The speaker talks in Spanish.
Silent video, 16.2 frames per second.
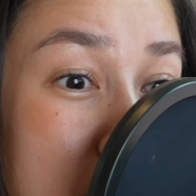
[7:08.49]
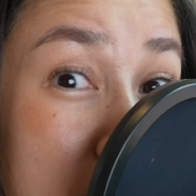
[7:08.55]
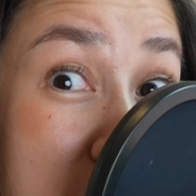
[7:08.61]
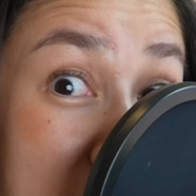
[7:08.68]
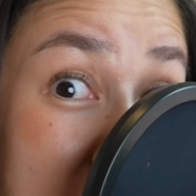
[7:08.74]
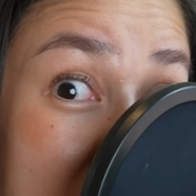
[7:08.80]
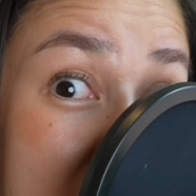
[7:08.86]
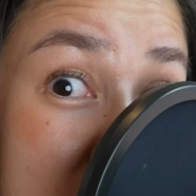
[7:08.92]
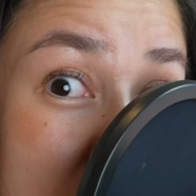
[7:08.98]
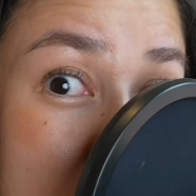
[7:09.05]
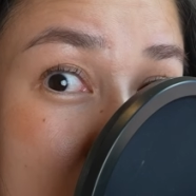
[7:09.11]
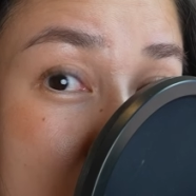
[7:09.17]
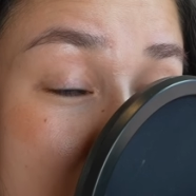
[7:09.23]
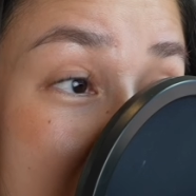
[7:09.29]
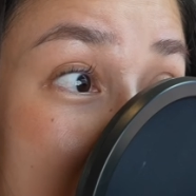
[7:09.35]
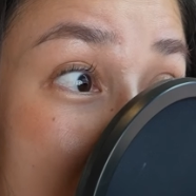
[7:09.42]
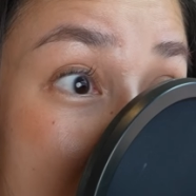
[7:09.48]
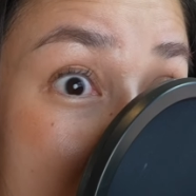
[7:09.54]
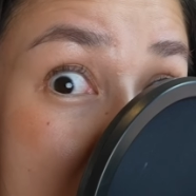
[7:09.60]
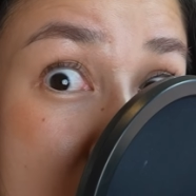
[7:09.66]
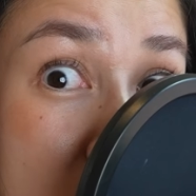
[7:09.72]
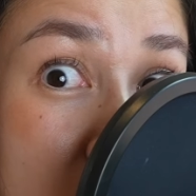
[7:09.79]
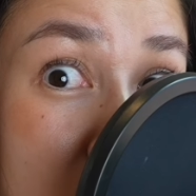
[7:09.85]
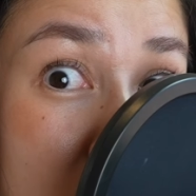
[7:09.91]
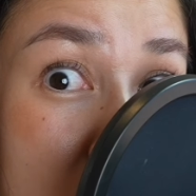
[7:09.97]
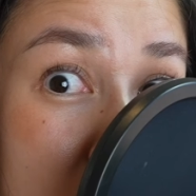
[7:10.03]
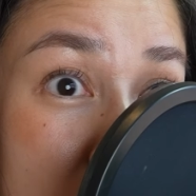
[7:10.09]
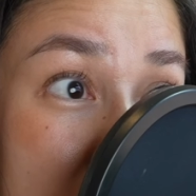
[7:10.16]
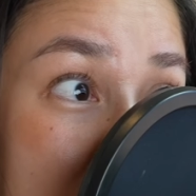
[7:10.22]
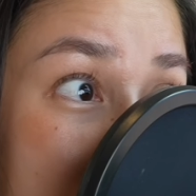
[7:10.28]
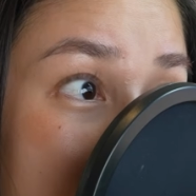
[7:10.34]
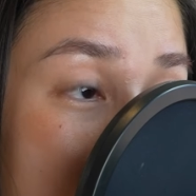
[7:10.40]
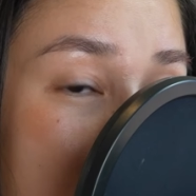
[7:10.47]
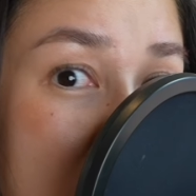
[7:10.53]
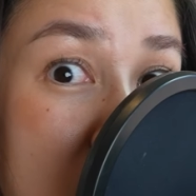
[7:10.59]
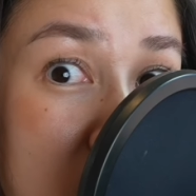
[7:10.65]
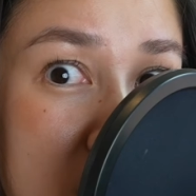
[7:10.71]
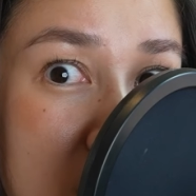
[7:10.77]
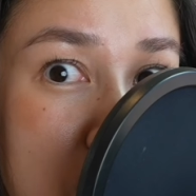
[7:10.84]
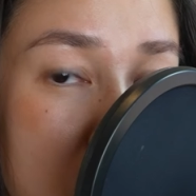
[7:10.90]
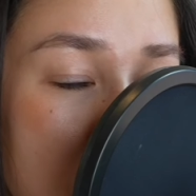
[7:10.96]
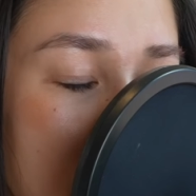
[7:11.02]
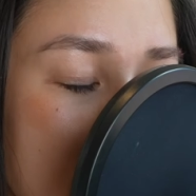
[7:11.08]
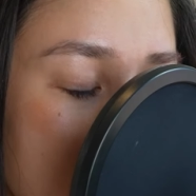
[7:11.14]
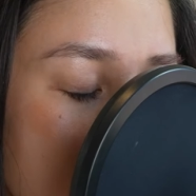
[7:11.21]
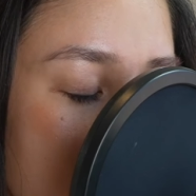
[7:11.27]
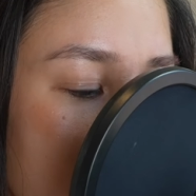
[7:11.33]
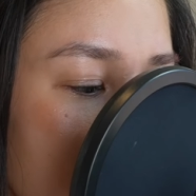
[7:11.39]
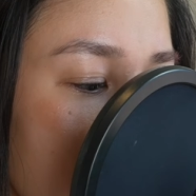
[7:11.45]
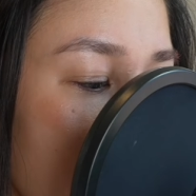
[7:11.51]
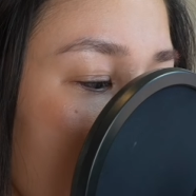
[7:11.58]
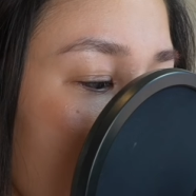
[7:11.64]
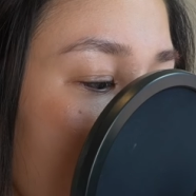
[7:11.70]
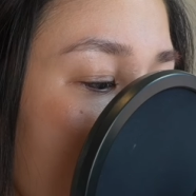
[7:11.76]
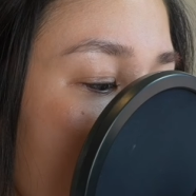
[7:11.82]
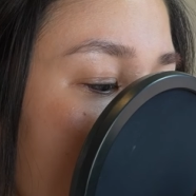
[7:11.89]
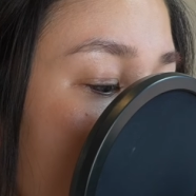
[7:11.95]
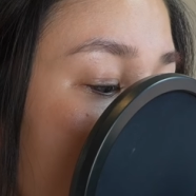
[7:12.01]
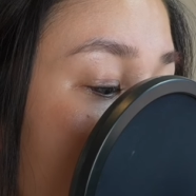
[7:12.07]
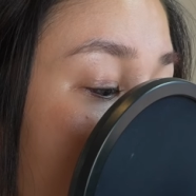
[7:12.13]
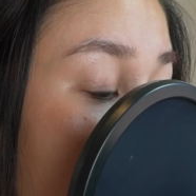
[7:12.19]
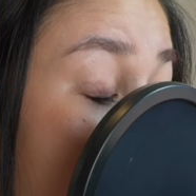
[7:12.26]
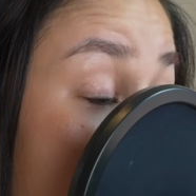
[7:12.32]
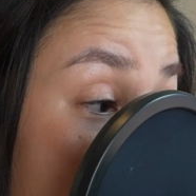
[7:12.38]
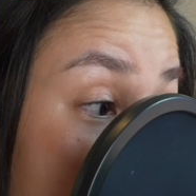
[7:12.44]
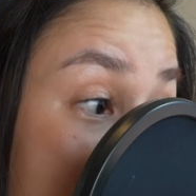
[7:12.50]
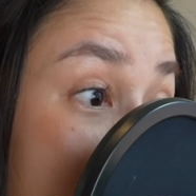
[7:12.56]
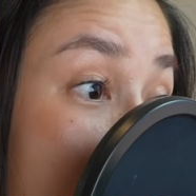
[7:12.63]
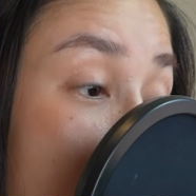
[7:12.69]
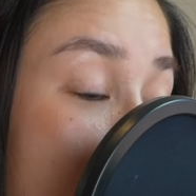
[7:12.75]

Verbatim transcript: pequeño, pequeño en términos de población. Es un